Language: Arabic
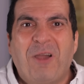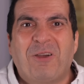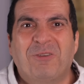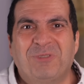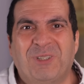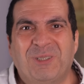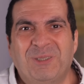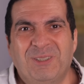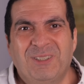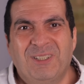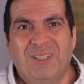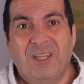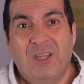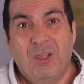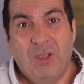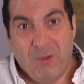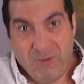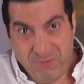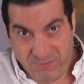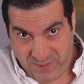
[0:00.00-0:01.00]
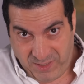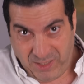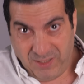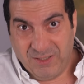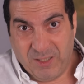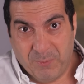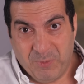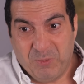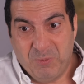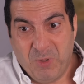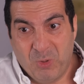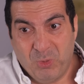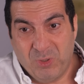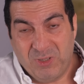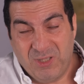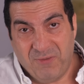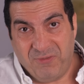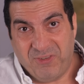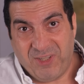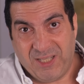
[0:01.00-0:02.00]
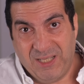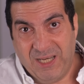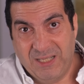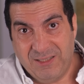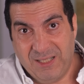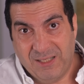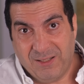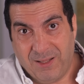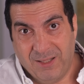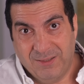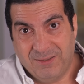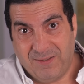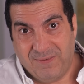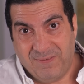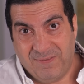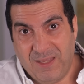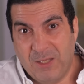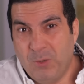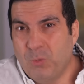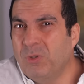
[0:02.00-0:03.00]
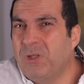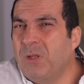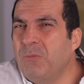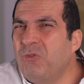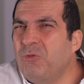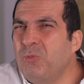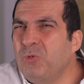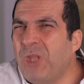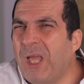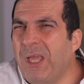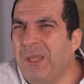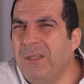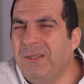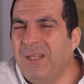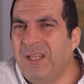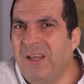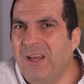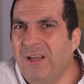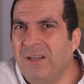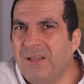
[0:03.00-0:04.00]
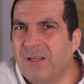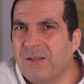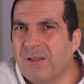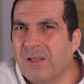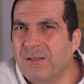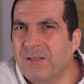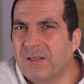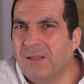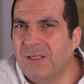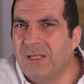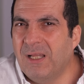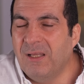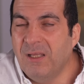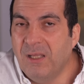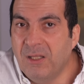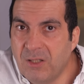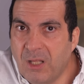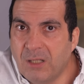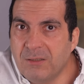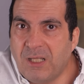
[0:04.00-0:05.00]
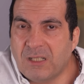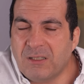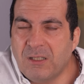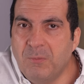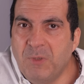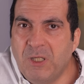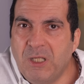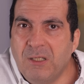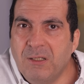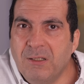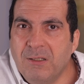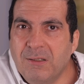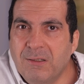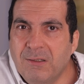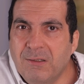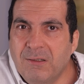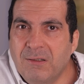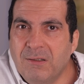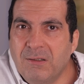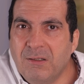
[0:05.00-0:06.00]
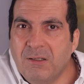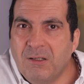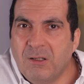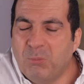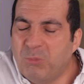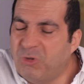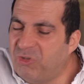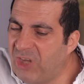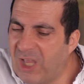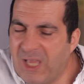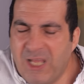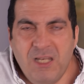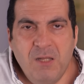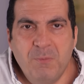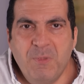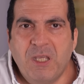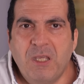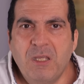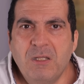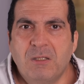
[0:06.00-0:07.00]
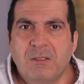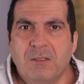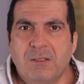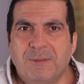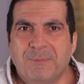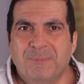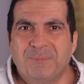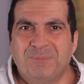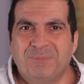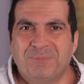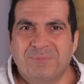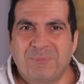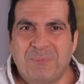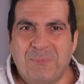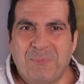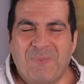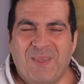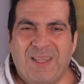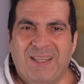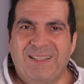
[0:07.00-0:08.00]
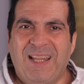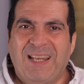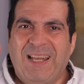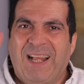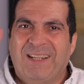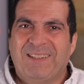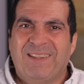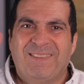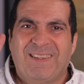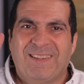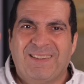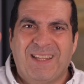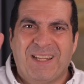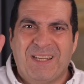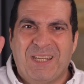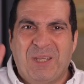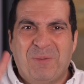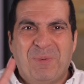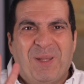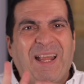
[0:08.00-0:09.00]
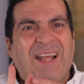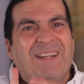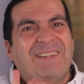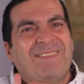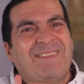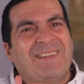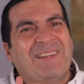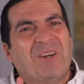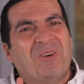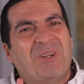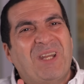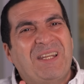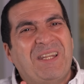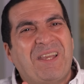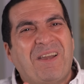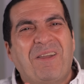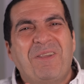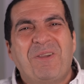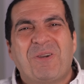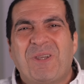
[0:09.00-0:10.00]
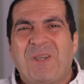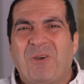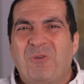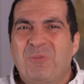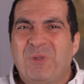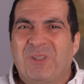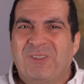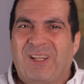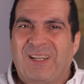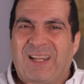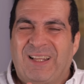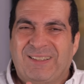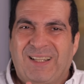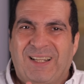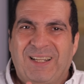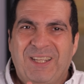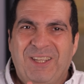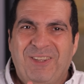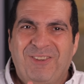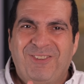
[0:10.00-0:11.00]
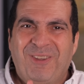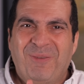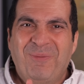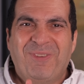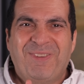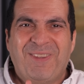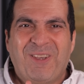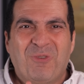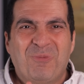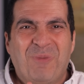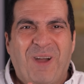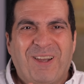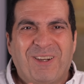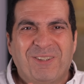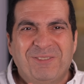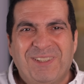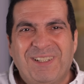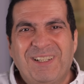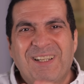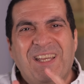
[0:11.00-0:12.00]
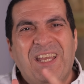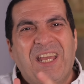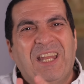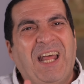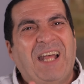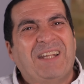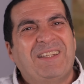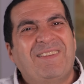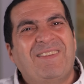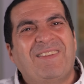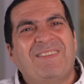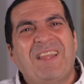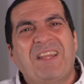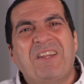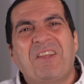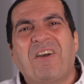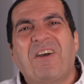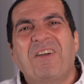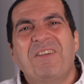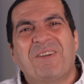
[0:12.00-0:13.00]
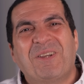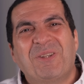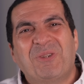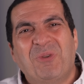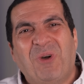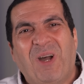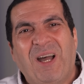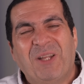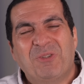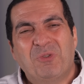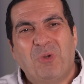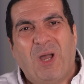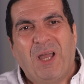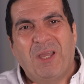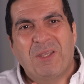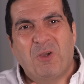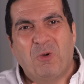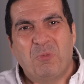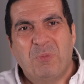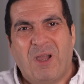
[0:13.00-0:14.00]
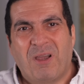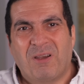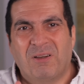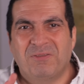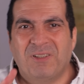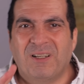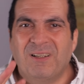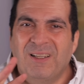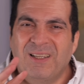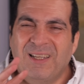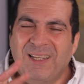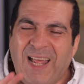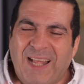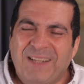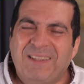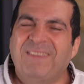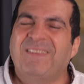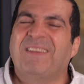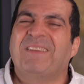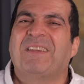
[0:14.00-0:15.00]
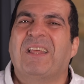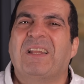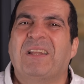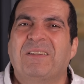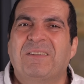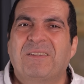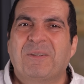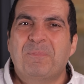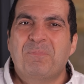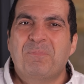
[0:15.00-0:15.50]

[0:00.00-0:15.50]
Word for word: عرفة فاكر أنت بتموت نفسك ليلة القدر إزاي وأنت مش متأكد هي ليلة القدر ولا لا النهاردة هتعمل إيه؟ مش أقل من كده ده الحديث الثاني يبقى الحديث الاولاني خير يوم طلعت عليه الشمس يوم عرفه الحديث الثاني خير الدعاء دعاء يوم عرفه الحديث الثالث